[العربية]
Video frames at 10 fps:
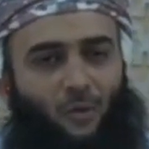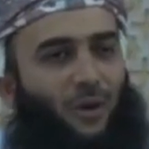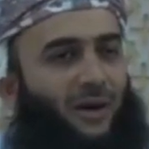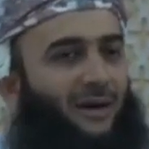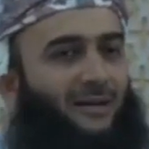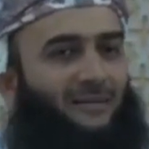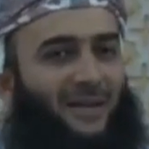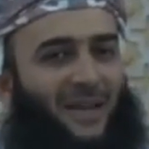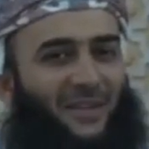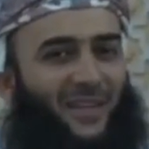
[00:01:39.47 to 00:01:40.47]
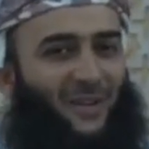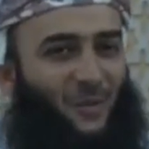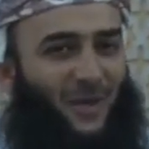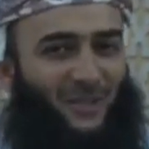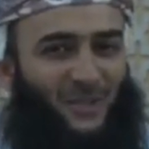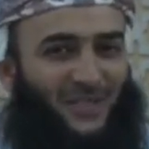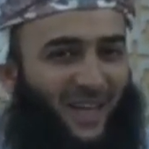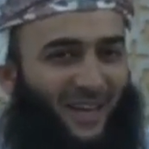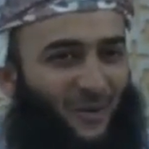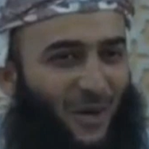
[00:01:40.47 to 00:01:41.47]
وأيضا العمانيون
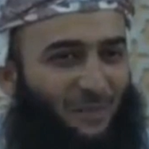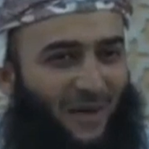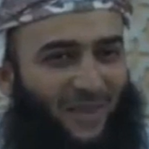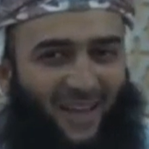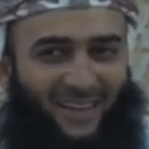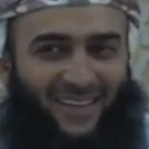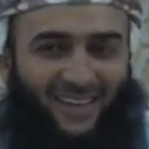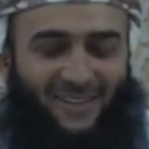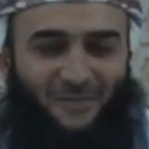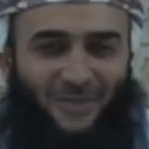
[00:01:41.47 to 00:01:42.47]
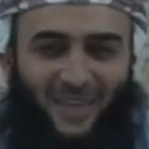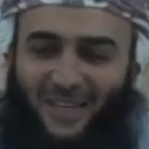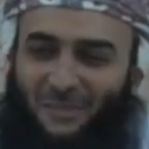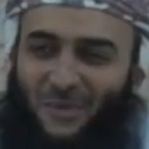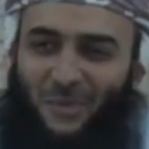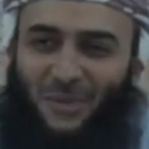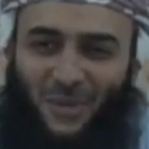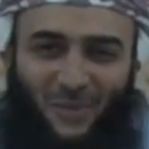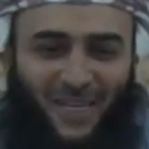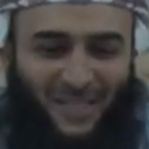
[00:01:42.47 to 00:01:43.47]
استغلوها بعض الأحيان يعني من ضمن
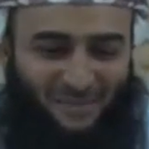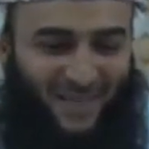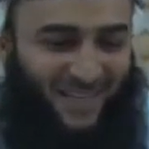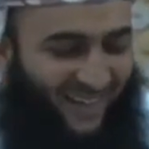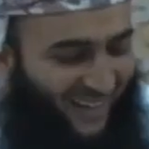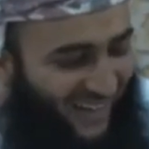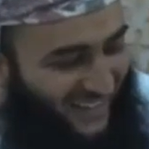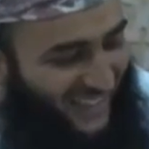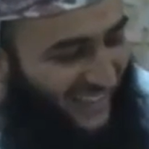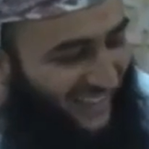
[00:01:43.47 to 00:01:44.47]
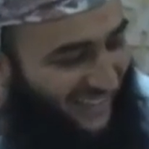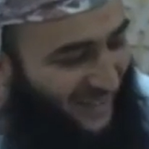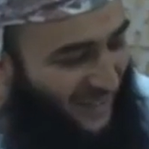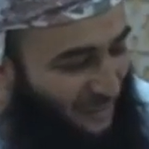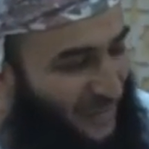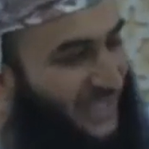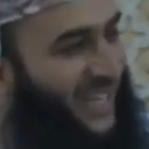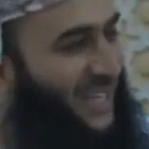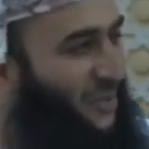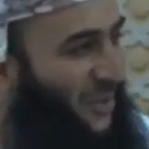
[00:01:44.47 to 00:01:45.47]
الروايات مع الشيء
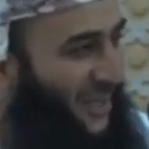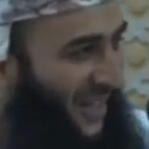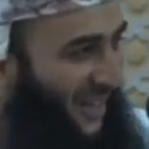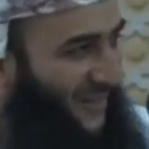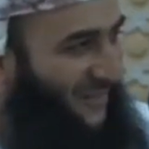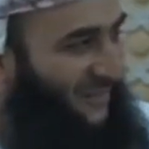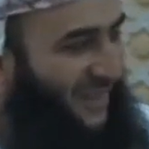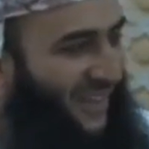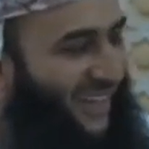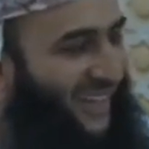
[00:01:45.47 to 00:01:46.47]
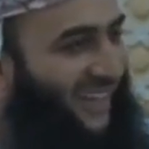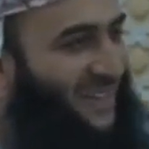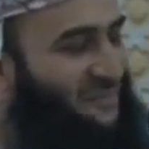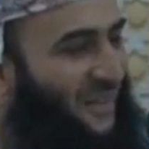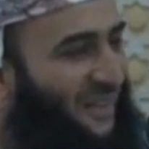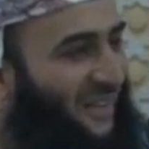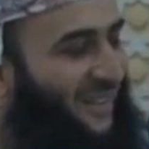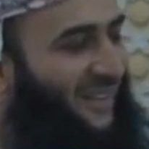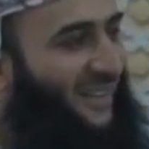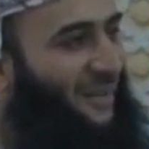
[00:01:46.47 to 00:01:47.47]
بالشيء يذكر
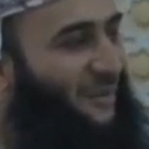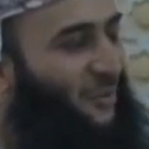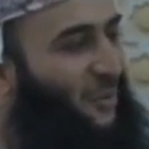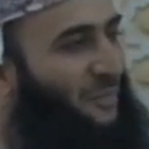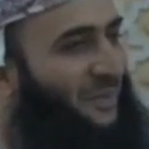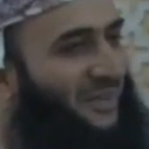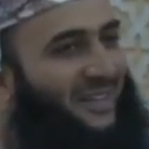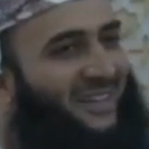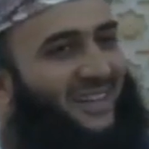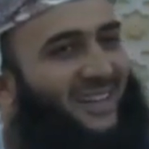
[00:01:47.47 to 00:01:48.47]
من ضمن